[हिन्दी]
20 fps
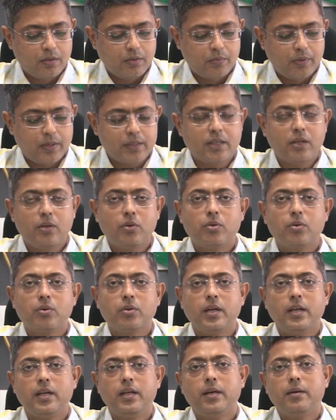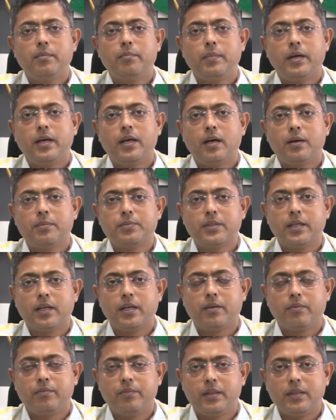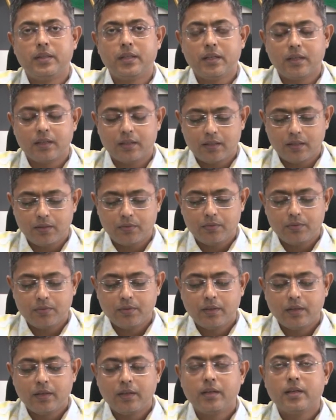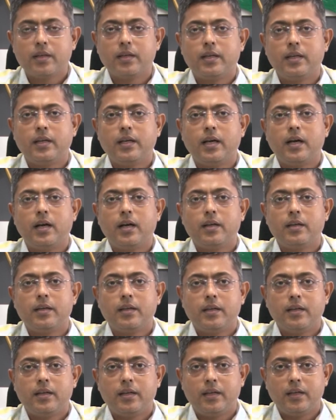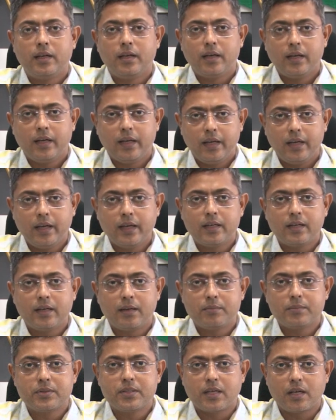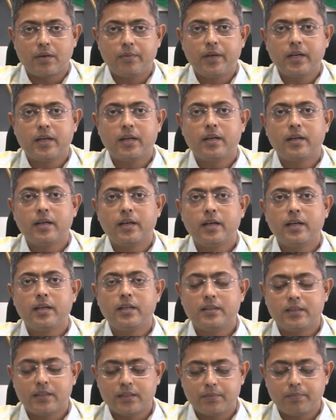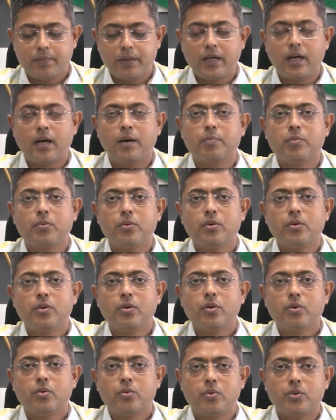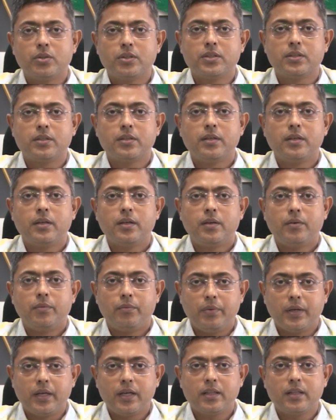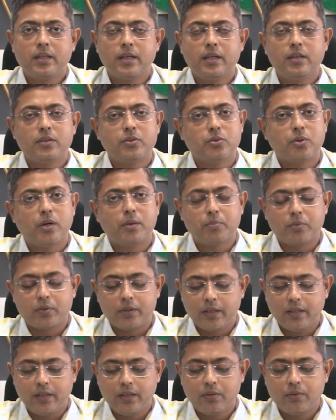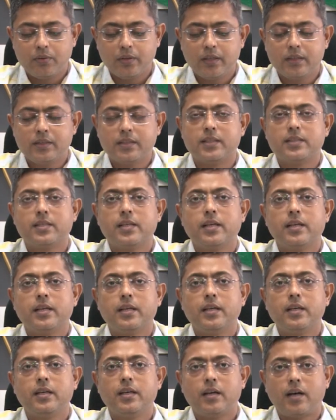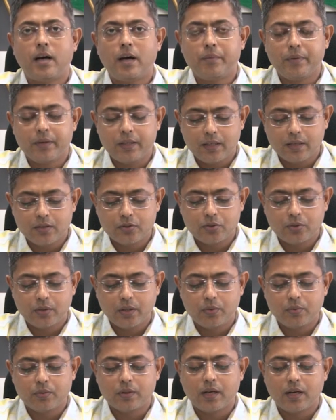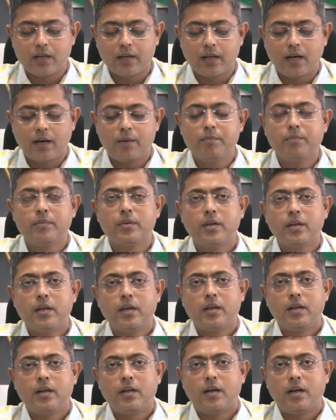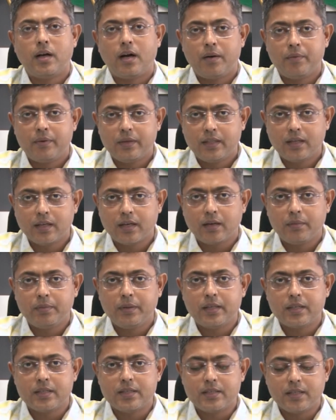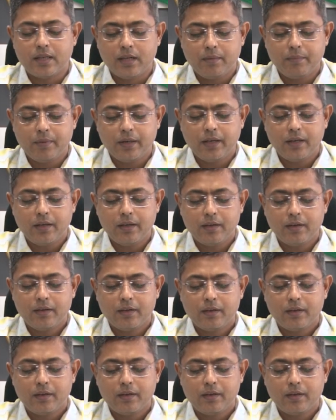वैसे लोगों के लिए मैं आपसे एक विनती करता हूँ कि यह एक हम सर्वे कर रहे हैं जिसमें आपको कुछ विगत हैं जो आपको देनी होंगी जैसे कि आवेदक जो हैं उनका नाम आवेदक अभी किस ज़िले में है